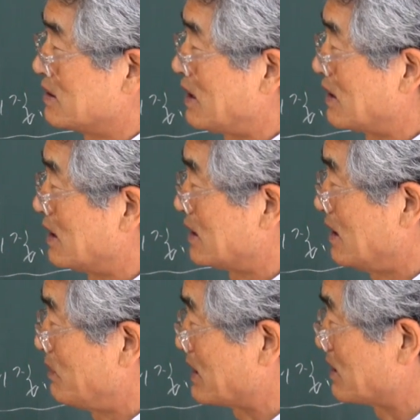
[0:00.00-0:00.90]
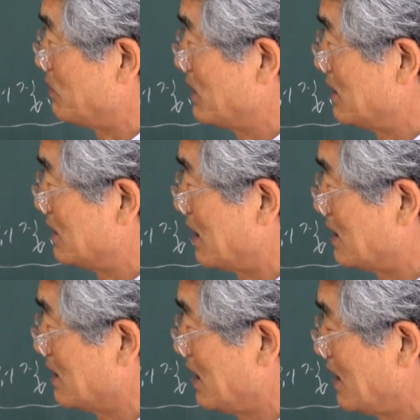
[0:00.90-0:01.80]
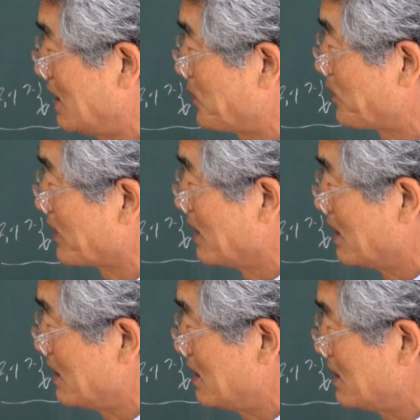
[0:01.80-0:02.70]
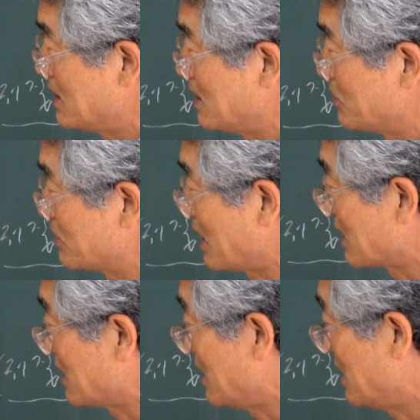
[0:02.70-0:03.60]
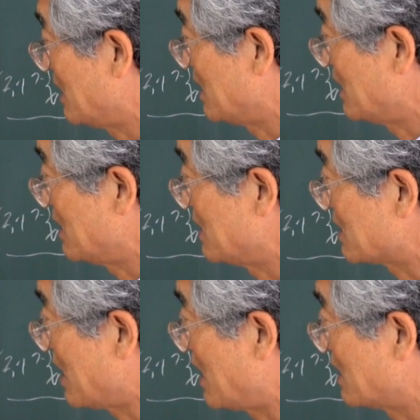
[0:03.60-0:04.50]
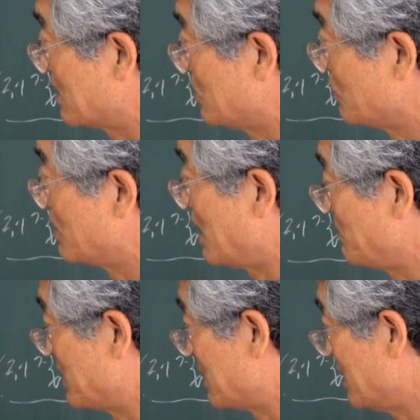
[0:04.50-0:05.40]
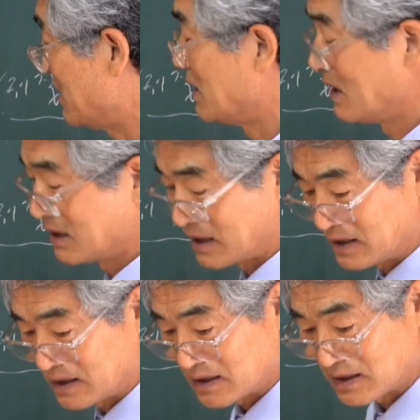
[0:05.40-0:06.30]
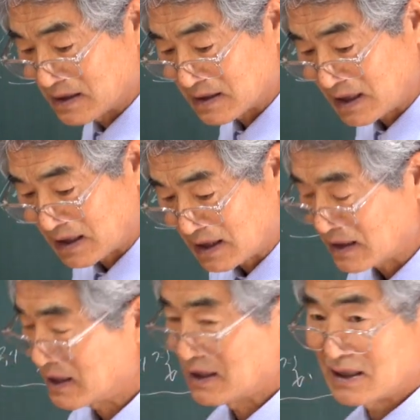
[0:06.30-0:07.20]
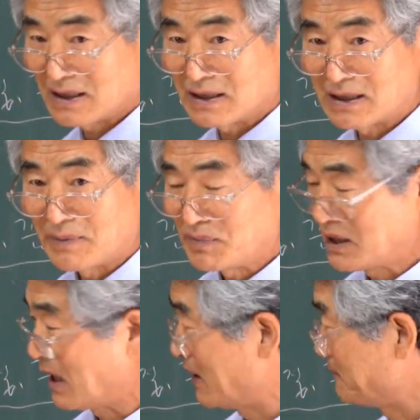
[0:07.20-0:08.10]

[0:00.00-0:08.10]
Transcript: 생각해 봤으면 하는 게 이 지수사계 상륙을 하면서 드는 생각이 됩니다.